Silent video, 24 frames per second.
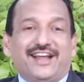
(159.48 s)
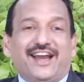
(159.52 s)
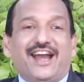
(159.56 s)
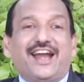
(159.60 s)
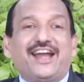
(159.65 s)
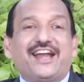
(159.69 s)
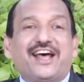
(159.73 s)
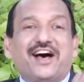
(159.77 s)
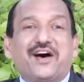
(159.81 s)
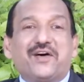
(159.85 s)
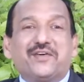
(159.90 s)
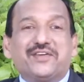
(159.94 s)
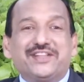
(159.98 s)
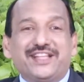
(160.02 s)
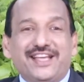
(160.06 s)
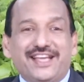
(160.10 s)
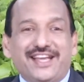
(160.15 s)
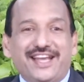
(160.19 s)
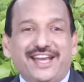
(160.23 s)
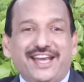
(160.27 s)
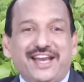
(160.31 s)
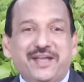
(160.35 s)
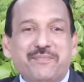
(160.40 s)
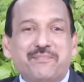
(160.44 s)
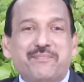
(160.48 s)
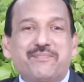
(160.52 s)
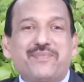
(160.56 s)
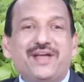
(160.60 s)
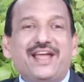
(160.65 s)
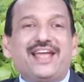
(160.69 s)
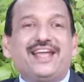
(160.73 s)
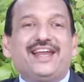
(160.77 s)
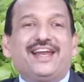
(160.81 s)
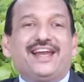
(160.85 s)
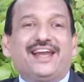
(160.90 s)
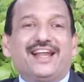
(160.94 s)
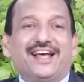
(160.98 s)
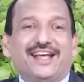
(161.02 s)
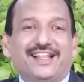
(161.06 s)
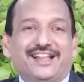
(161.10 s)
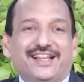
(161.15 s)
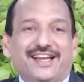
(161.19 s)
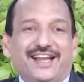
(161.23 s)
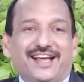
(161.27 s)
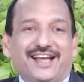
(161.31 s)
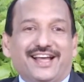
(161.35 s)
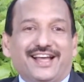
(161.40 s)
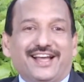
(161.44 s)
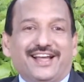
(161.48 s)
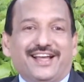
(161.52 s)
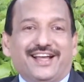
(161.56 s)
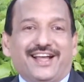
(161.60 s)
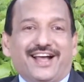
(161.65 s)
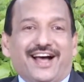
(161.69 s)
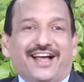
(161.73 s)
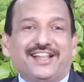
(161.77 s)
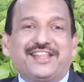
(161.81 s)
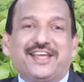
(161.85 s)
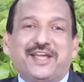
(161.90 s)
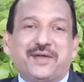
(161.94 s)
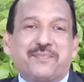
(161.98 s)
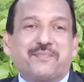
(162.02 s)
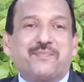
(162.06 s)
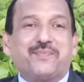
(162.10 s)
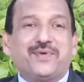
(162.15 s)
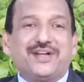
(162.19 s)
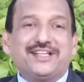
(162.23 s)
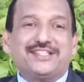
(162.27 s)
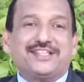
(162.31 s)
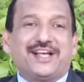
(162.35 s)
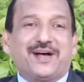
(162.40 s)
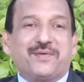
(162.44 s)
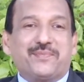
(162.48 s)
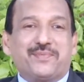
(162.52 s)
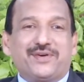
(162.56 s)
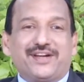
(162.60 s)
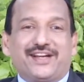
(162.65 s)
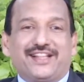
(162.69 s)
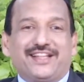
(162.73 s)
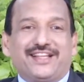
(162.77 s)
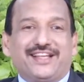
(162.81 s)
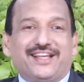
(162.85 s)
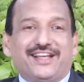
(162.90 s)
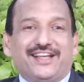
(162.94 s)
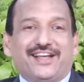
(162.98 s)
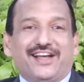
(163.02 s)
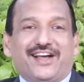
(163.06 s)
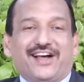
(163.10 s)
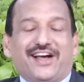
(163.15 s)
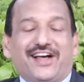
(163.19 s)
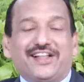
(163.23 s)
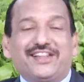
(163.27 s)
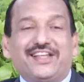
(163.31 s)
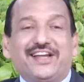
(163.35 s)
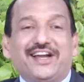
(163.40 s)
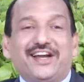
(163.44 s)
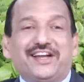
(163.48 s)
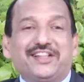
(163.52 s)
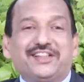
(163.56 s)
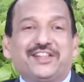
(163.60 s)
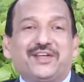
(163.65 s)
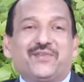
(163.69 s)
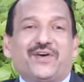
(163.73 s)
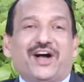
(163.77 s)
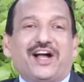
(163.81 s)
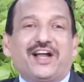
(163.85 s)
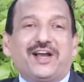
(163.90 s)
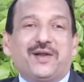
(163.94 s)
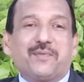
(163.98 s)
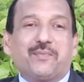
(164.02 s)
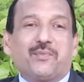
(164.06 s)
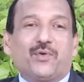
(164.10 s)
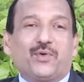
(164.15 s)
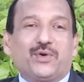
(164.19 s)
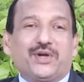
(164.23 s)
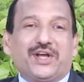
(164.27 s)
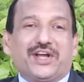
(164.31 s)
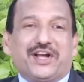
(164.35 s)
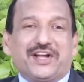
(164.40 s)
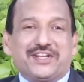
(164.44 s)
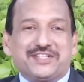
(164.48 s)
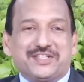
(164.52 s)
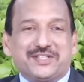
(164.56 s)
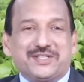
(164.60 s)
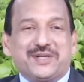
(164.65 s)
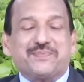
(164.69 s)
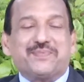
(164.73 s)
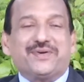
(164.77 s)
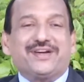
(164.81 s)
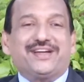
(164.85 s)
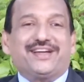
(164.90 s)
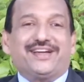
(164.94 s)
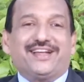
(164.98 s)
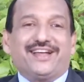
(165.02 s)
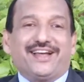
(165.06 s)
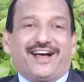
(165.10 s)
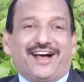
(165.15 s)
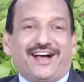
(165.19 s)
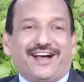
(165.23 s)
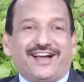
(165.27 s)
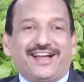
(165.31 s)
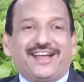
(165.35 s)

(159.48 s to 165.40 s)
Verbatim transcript: ரெண்டாவது இனிப்பே இல்லை அதில் அதை எப்படி சாப்பிட்றது அதை எடுத்து வாயில் போட்டு கஷ்டப்பட்டு